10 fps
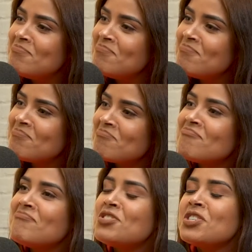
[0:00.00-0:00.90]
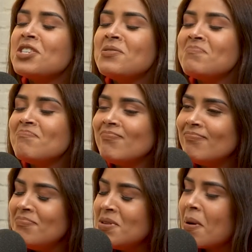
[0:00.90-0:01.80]
¿Tu mamá? Sí.
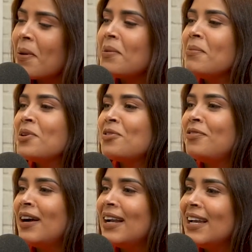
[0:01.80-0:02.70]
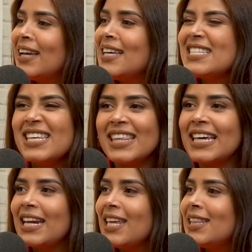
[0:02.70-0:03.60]
Mi mamá es mi mayor fan. Se
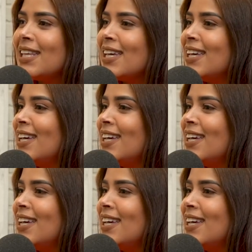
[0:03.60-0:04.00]
derrite.